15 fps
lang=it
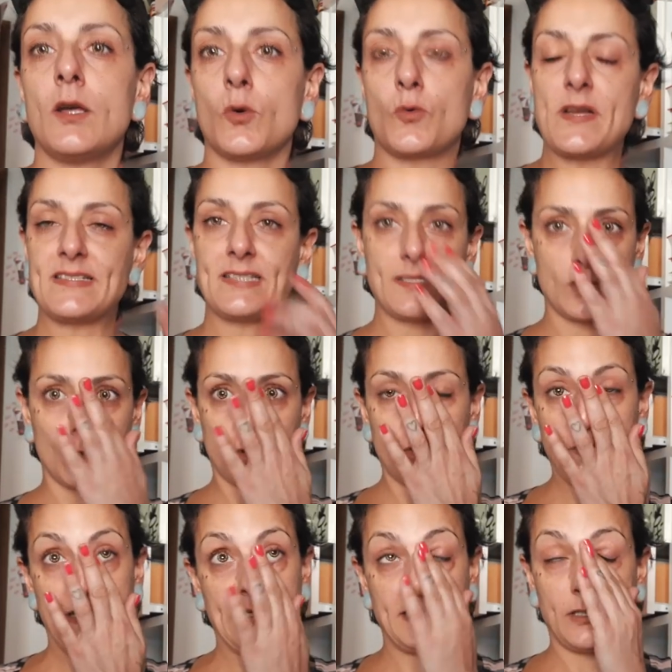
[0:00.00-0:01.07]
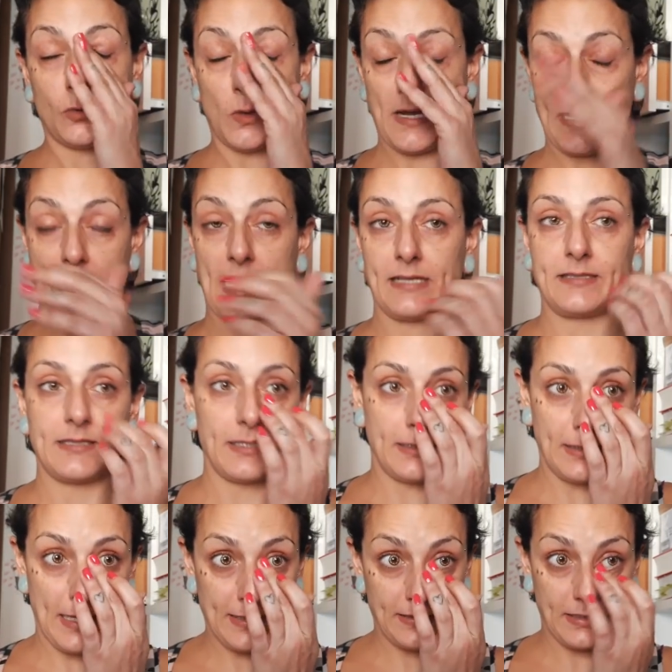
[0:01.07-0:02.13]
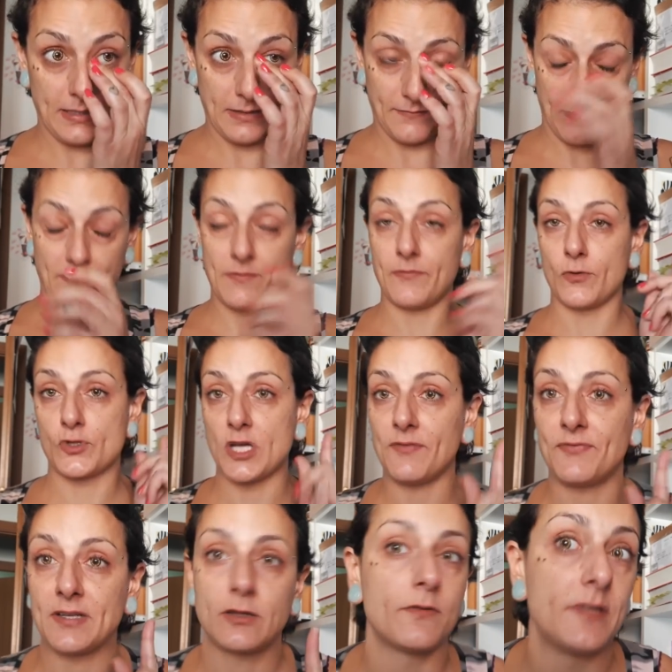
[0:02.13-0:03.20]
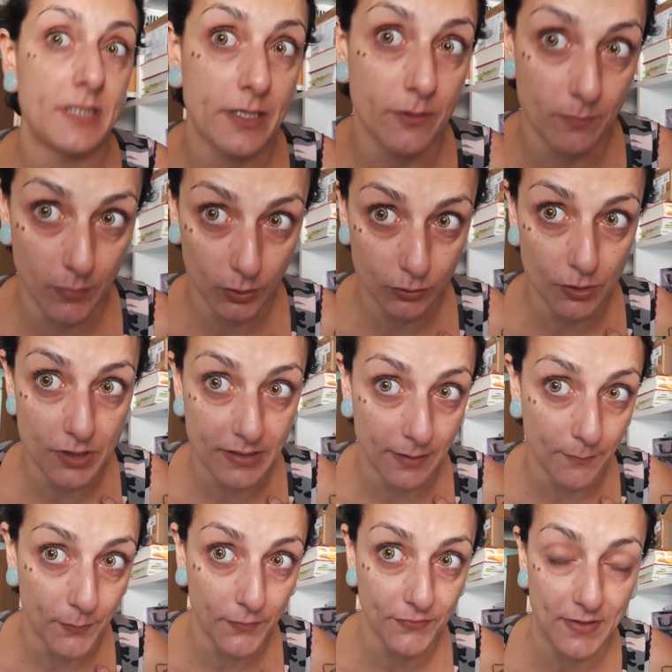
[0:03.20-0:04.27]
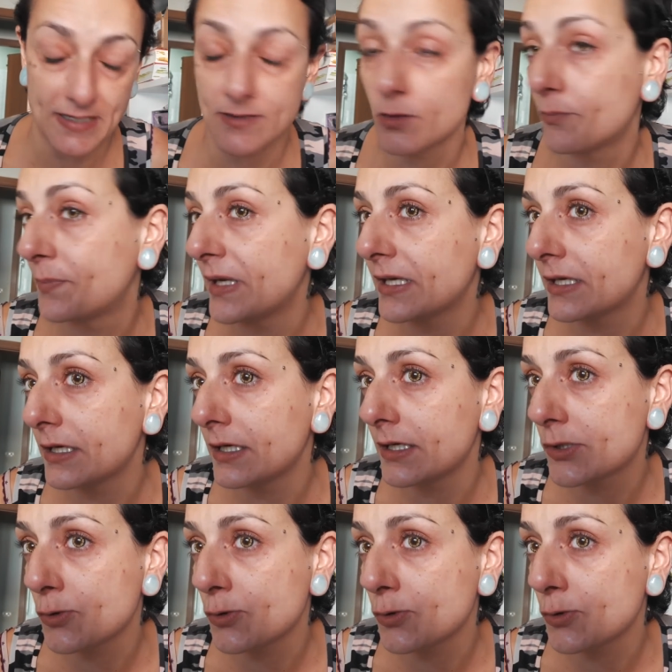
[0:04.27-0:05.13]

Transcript: queste sono quelle di Twilight le lenti che vi avevo già fatto vedere un botto di tempo fa so Pinky,